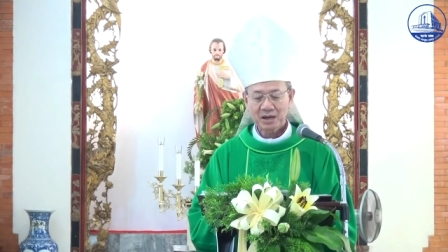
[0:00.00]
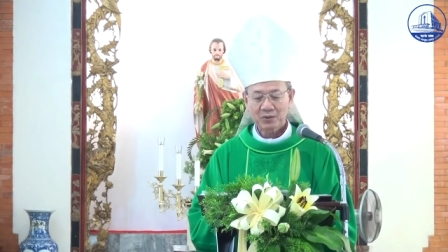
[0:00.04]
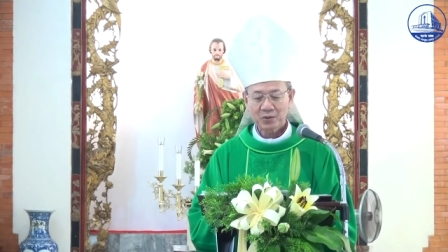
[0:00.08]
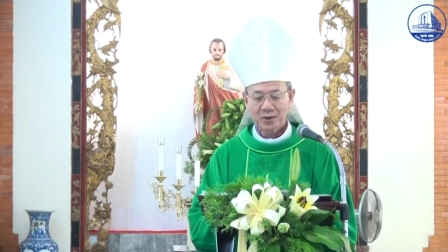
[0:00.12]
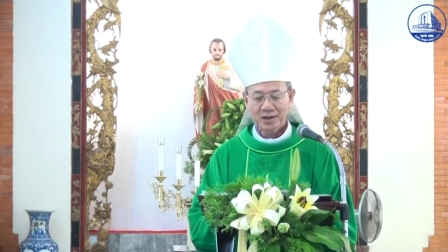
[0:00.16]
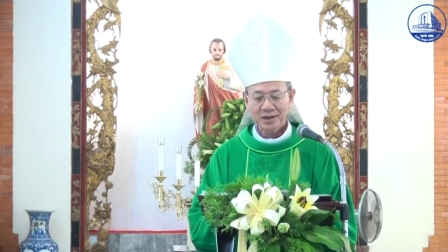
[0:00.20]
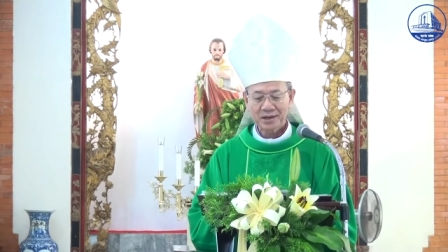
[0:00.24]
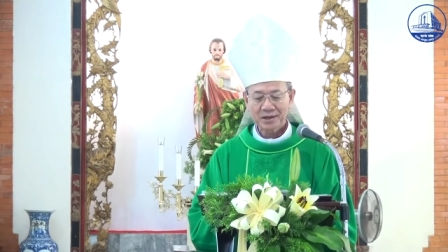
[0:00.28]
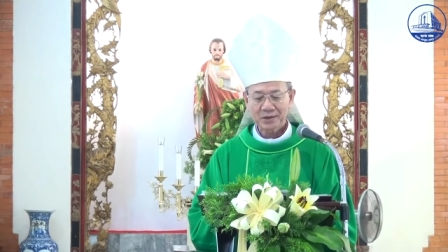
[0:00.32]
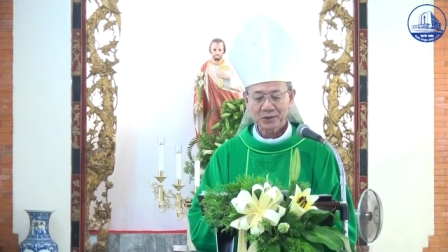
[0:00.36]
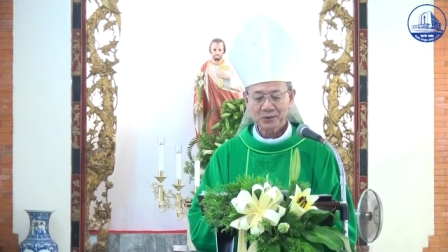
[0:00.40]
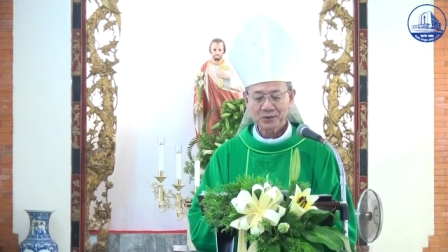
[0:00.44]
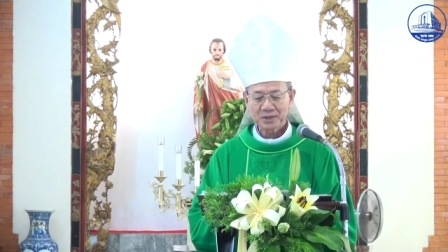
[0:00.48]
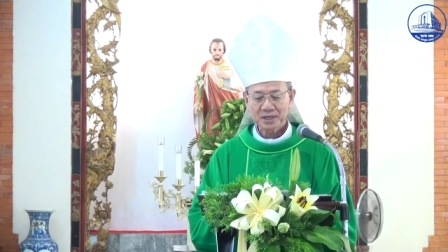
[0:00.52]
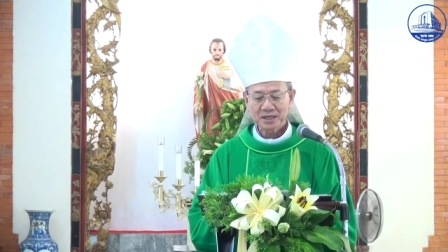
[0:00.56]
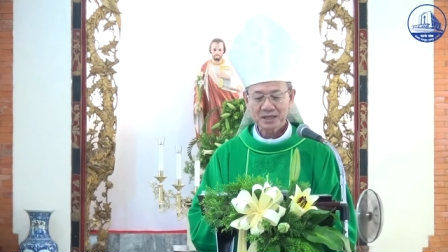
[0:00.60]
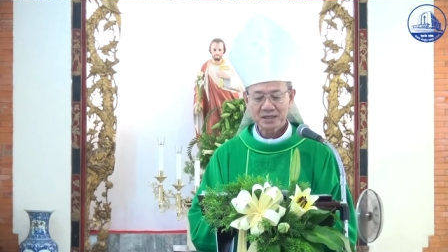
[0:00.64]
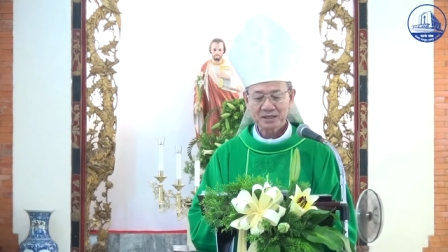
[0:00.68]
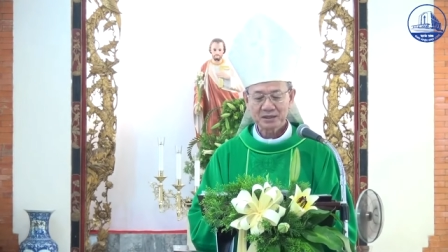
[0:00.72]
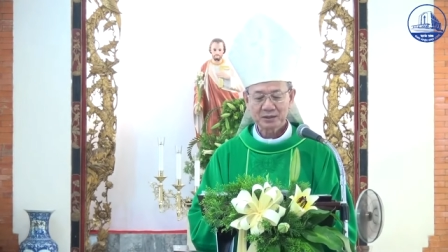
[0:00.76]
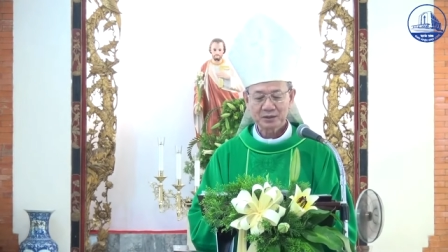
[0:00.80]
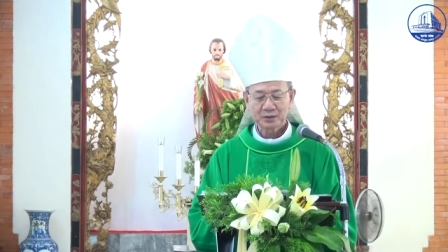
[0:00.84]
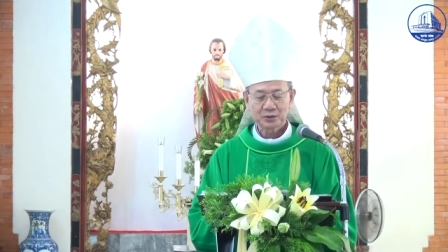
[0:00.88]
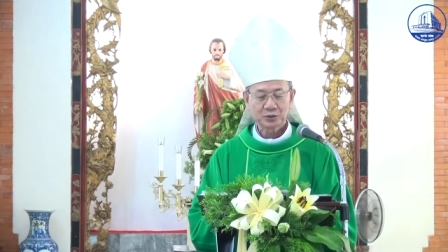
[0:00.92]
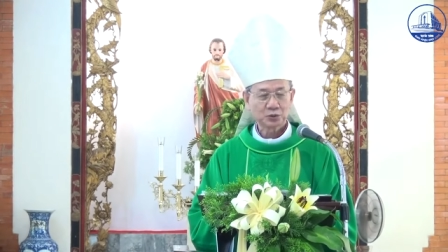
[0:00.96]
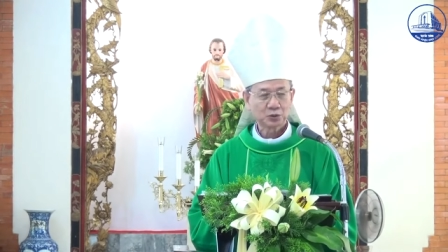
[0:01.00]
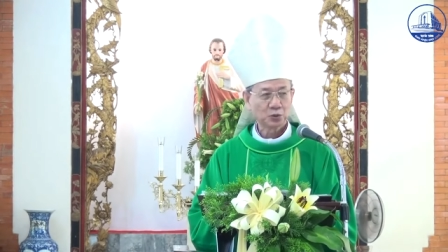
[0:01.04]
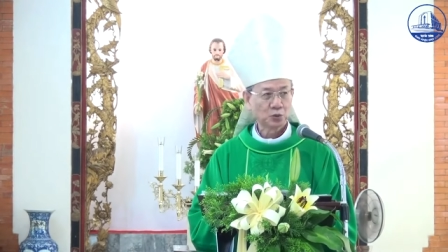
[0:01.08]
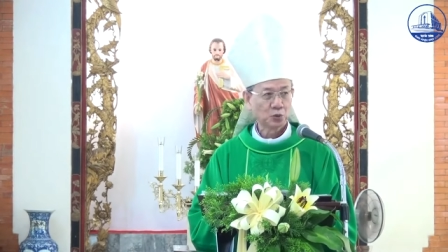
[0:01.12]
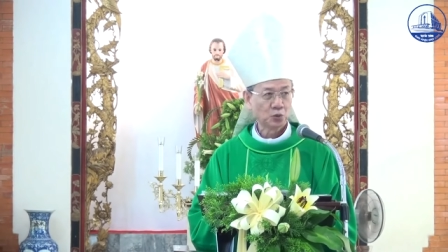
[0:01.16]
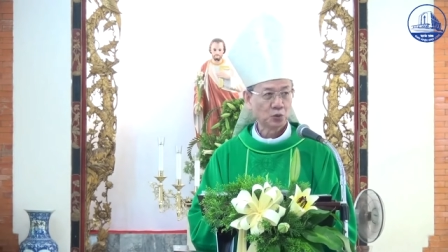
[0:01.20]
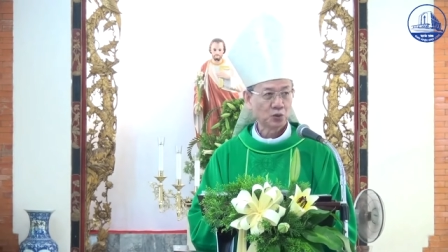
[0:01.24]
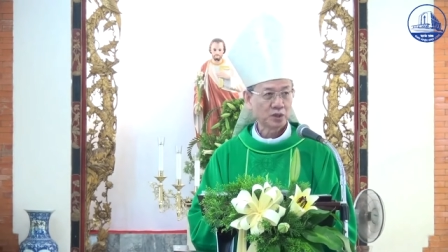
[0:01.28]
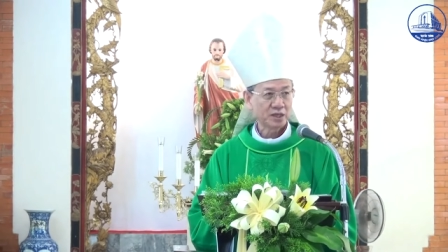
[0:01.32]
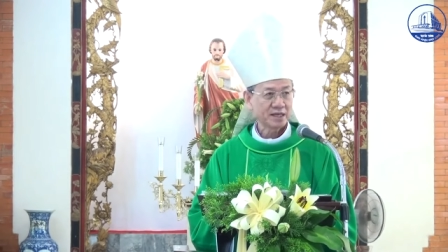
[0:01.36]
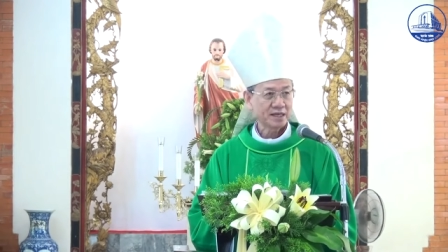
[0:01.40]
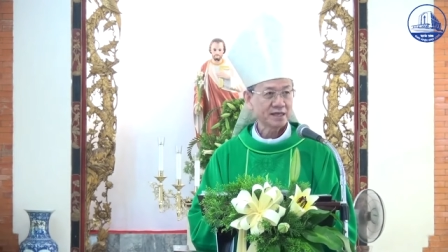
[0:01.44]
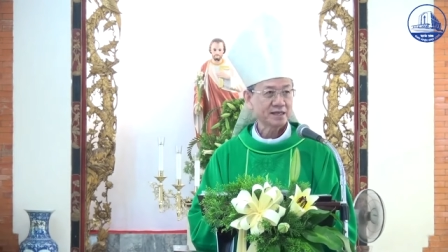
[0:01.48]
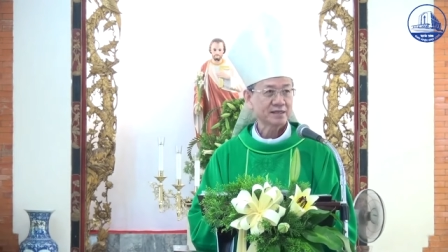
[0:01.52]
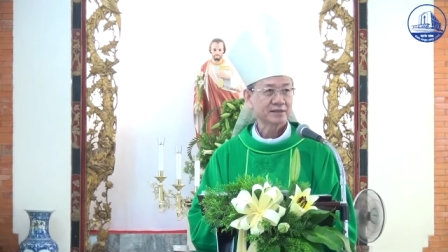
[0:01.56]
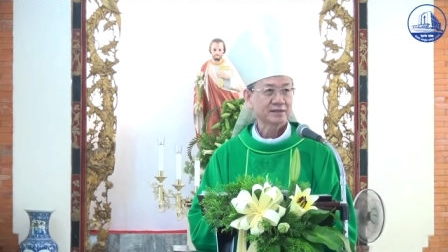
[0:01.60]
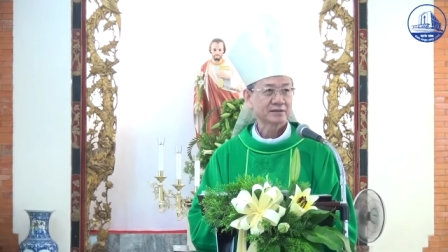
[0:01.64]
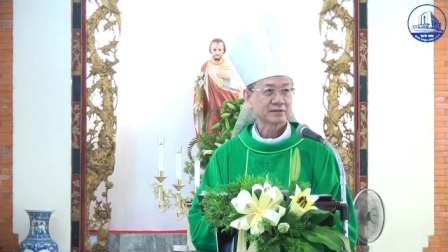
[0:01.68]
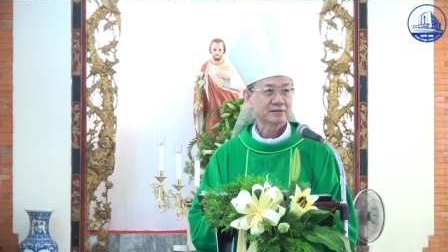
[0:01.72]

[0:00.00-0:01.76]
hoàng hậu này thù ghét